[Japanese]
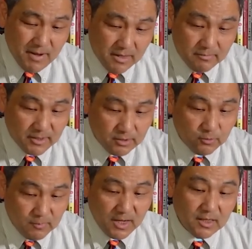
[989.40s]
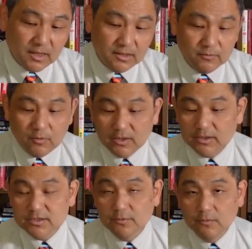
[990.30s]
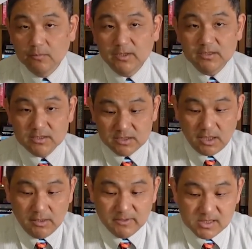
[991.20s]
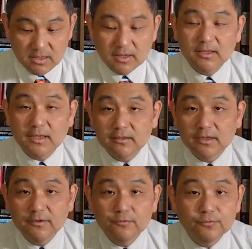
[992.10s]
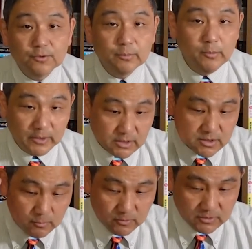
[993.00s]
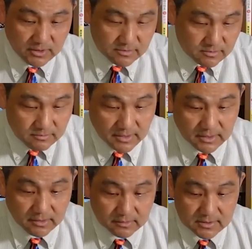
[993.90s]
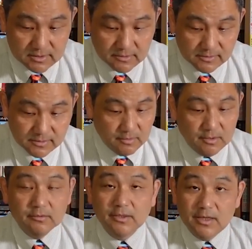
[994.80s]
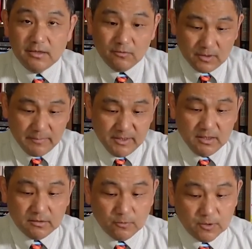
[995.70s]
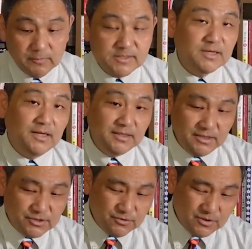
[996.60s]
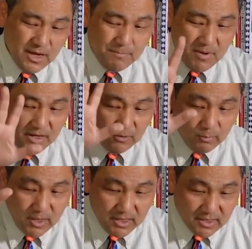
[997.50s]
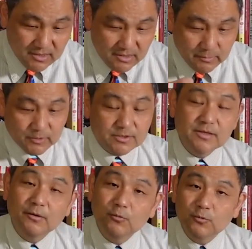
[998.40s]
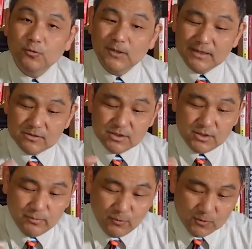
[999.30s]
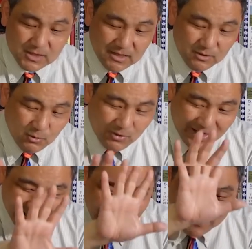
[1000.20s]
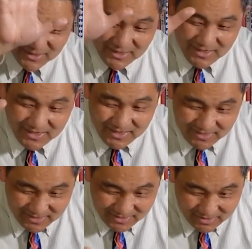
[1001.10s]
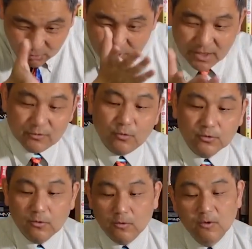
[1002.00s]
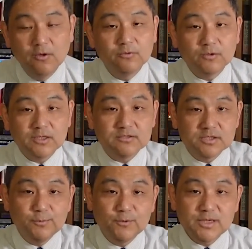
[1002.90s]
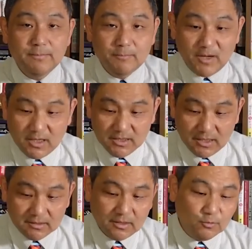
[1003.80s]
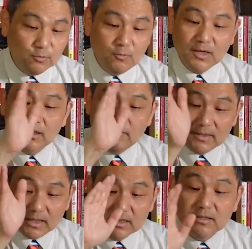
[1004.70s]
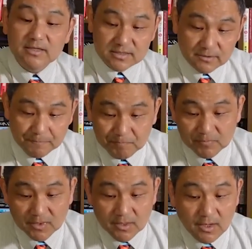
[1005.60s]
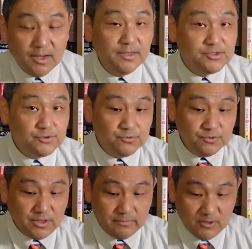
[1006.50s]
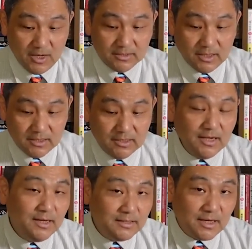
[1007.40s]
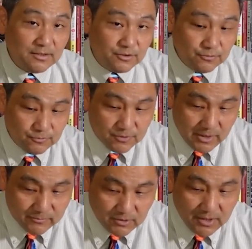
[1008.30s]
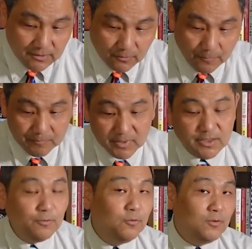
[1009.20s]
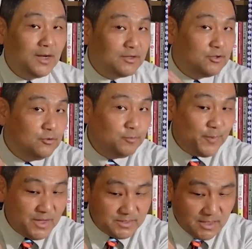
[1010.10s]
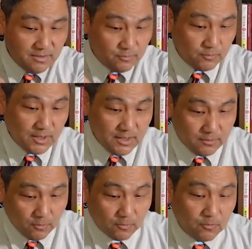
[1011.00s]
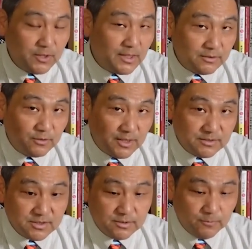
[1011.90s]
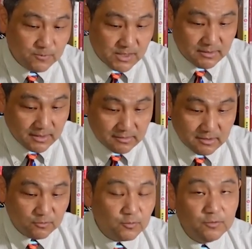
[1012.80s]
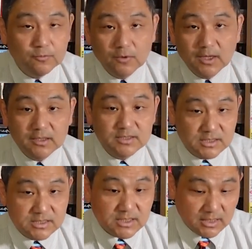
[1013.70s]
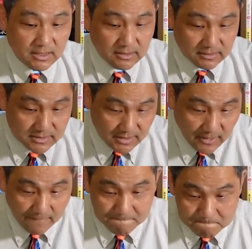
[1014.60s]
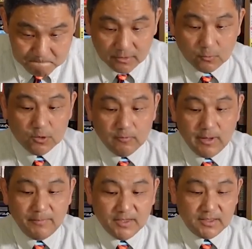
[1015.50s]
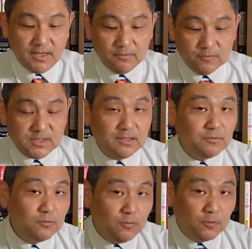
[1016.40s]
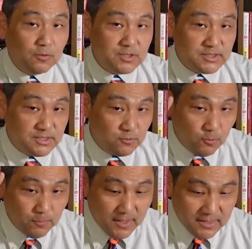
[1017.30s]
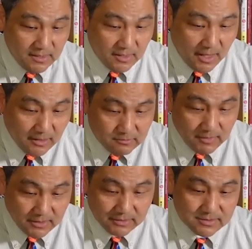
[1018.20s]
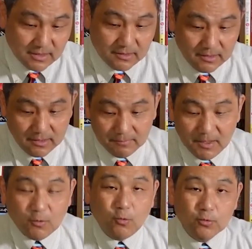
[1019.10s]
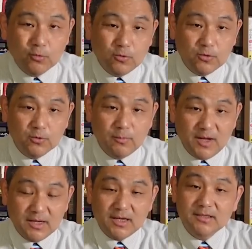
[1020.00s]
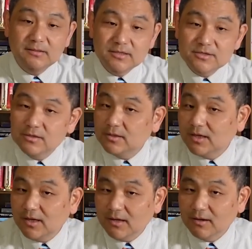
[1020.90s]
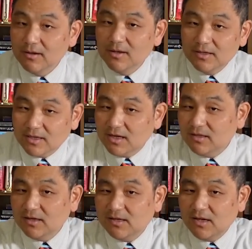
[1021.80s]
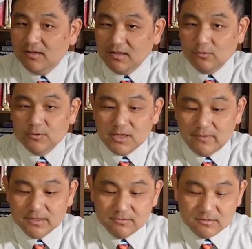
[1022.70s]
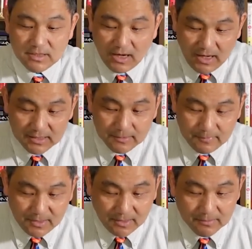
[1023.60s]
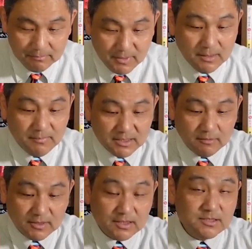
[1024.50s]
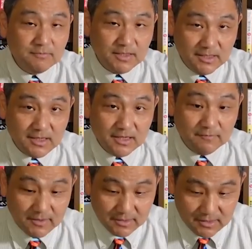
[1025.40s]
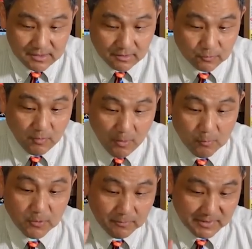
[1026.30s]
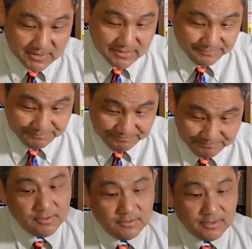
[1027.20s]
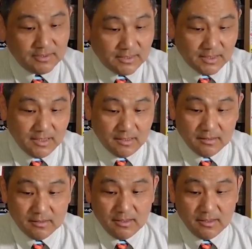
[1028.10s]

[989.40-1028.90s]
前までのマーガリンの話をまだしていませんかなんていうふうにも私は思ったりするわけなんです。で、念のために言っておきますが、20年前のマーガリンでもですね、このトランス脂肪酸の塊と言えるほどトランス脂肪酸ばかりだったというわけではないんです。10g あたり 0.9g 程度、まあ、要は 9% 程度、これがトランス脂肪酸だったというのが実際なんですね。で、これはバターのざっと 4,5 倍あるわけですから、まあ、こ頃のマーガリンについて危険だ危険だと騒ぐんであれば、まあ、まだ私は理解はできたとは思います。で、ただ、